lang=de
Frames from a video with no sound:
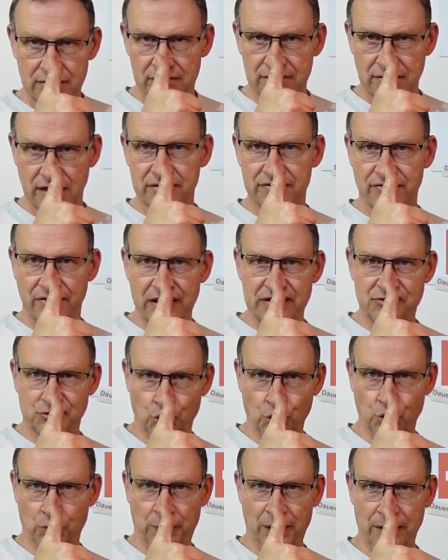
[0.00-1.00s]
das wäre
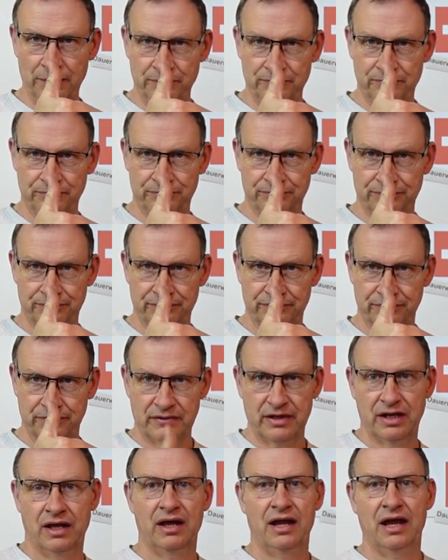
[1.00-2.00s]
super.
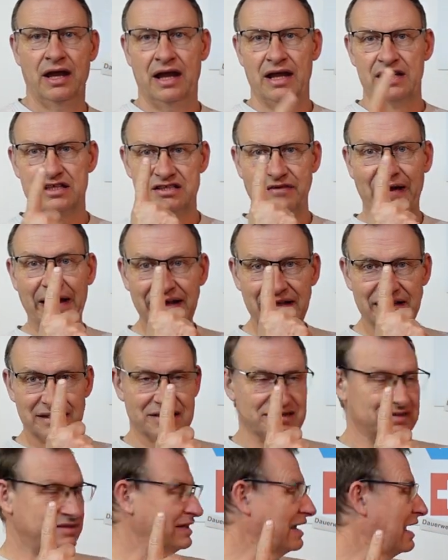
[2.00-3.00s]

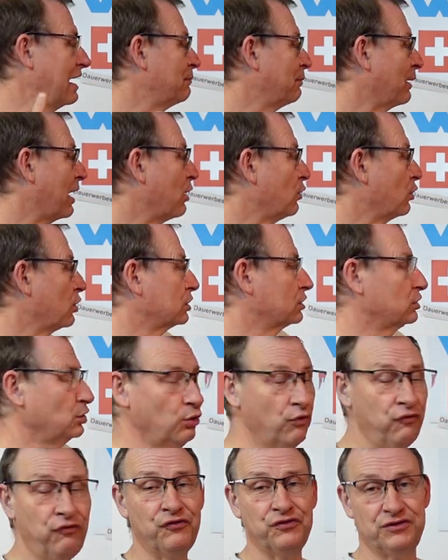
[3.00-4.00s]
Zweitens, er braucht
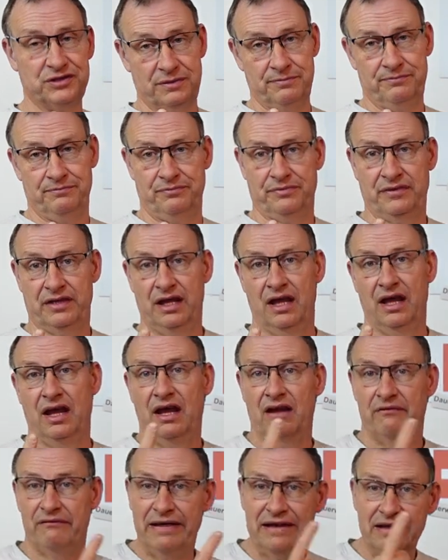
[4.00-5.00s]
Luft.
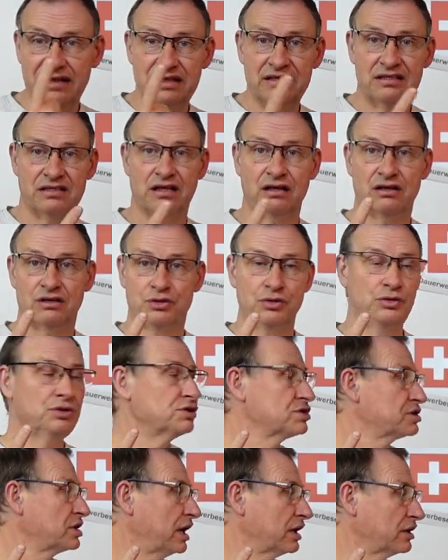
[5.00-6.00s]
Wenn dieser
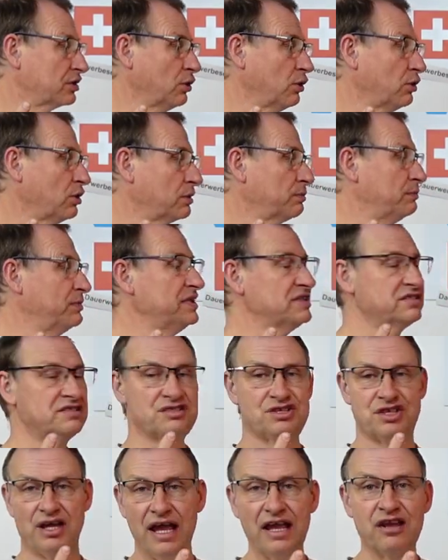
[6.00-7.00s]
Kühlschrank noch ein
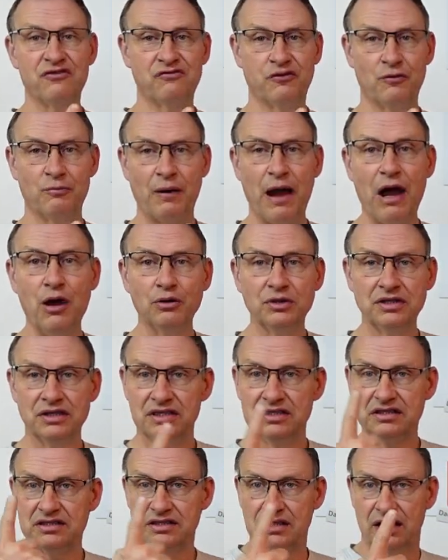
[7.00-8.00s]
bisschen schlecht verbaut
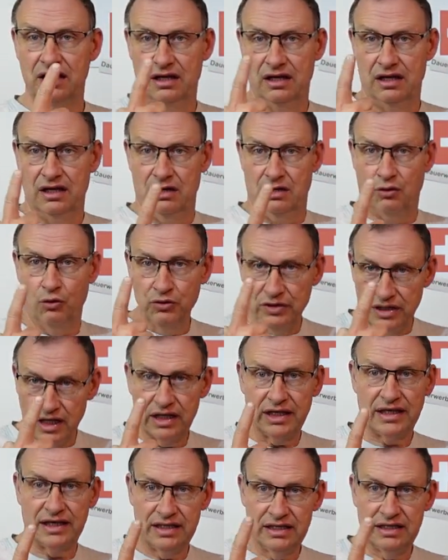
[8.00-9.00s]
ist und
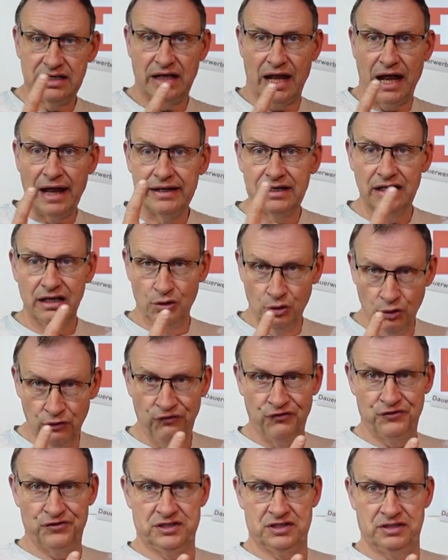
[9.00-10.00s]
er kriegt keine
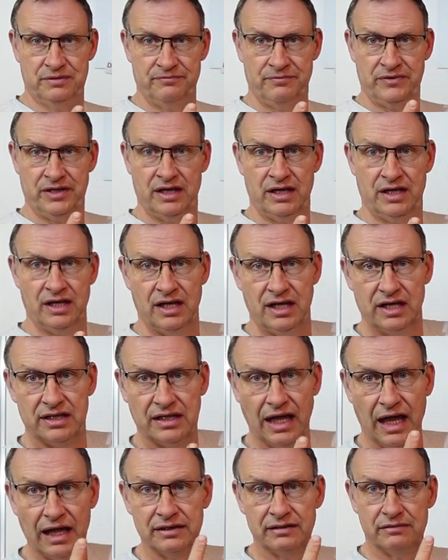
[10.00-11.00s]
Luft,
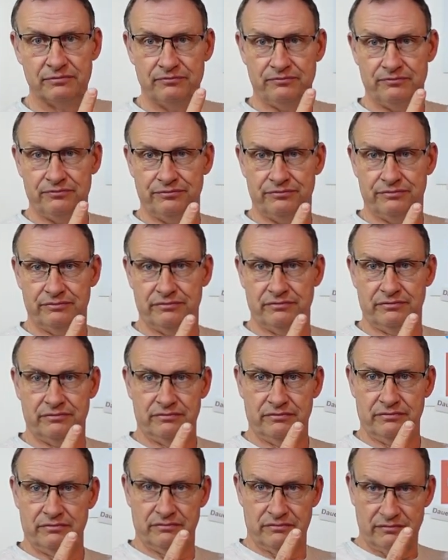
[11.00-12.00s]
dann
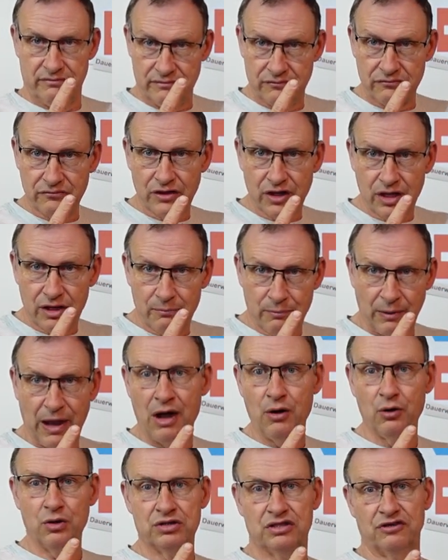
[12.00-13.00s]

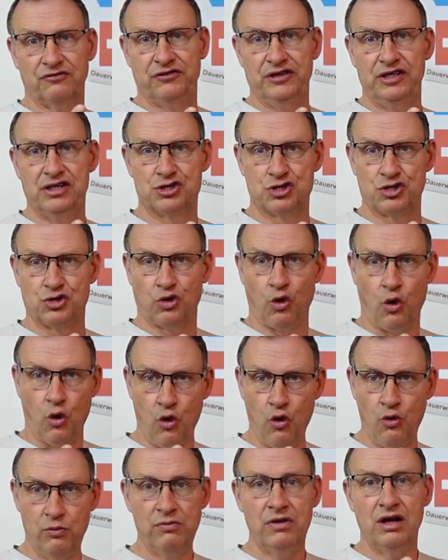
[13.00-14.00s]
braucht er viel
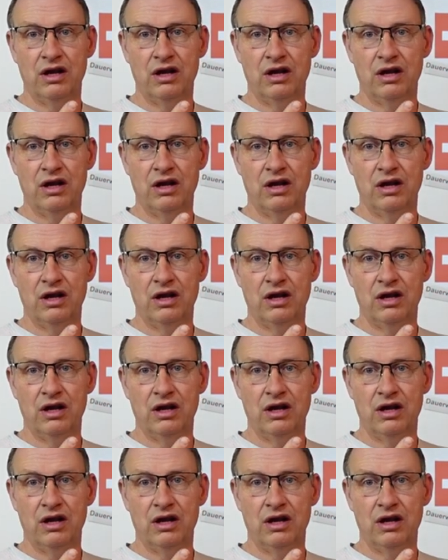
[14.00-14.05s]
Strom,